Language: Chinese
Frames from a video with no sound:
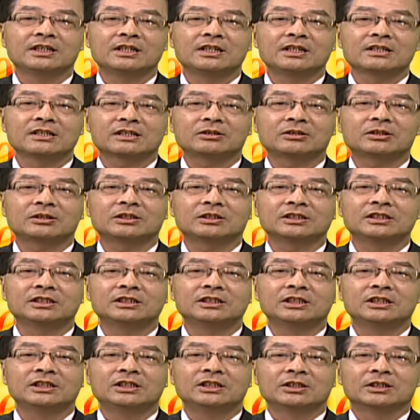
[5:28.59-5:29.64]
之后
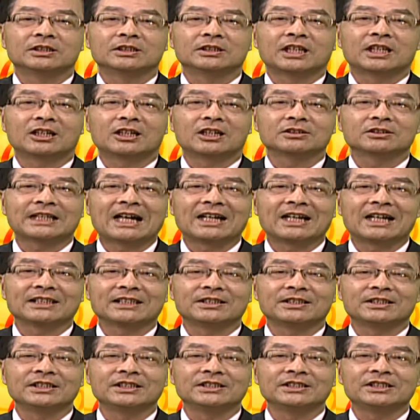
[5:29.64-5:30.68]
我到大
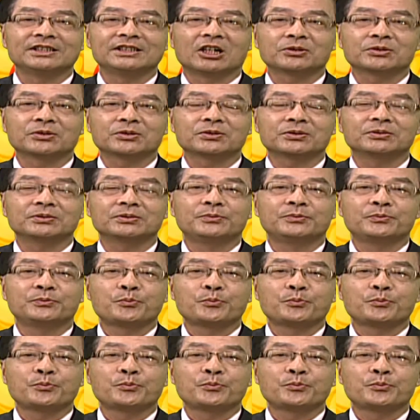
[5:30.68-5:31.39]
学去教书，